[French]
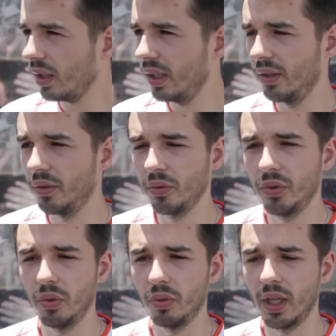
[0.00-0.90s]
Et donc
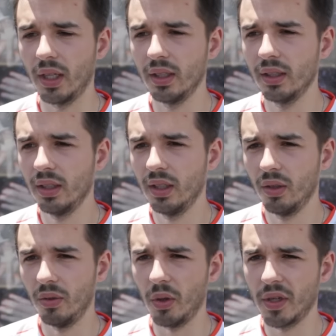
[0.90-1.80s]
du coup, on
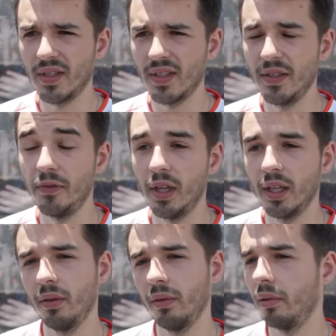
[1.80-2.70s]
a, encaissé 6
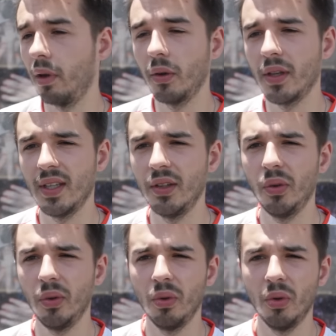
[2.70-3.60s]
flags, on en a encaissé
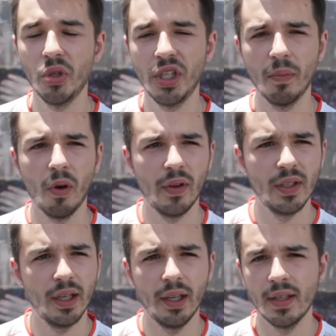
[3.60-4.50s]
2 logiquement on va
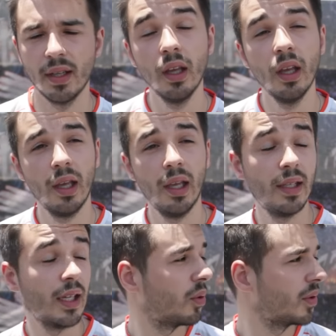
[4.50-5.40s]
dire et les, et les
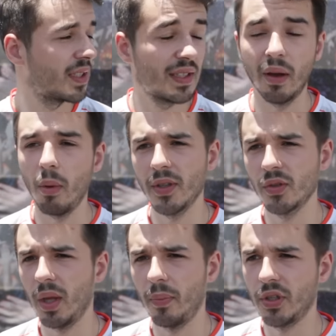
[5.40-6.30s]
4 autres c'est vraiment parce
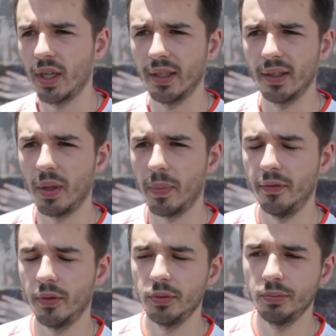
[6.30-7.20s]
qu'on a push à 4 qu'on n'a pas
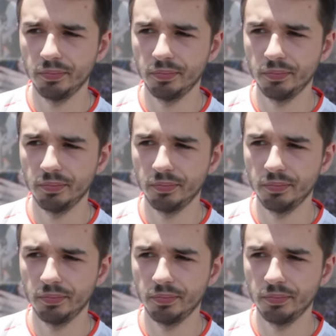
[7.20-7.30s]
défendu.